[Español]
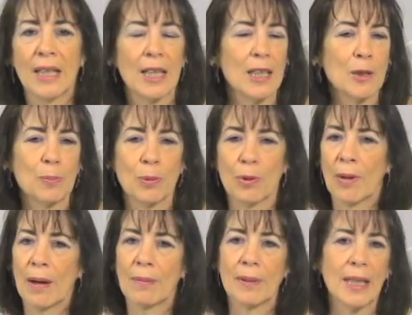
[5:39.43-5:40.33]
es
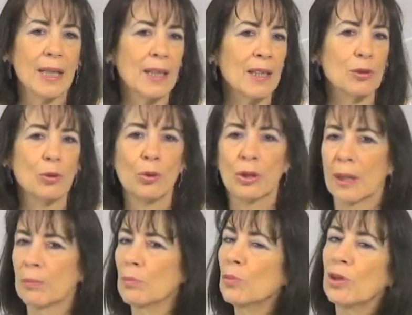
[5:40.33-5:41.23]
probable que
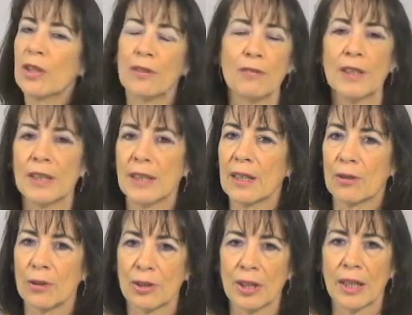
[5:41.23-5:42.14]
resulte muy difícil
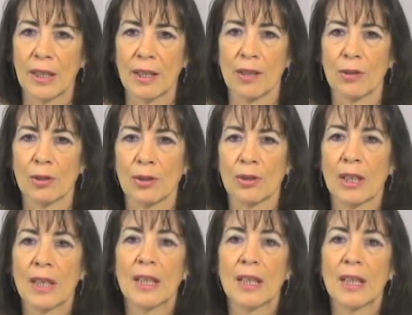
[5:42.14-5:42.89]
conseguirlos.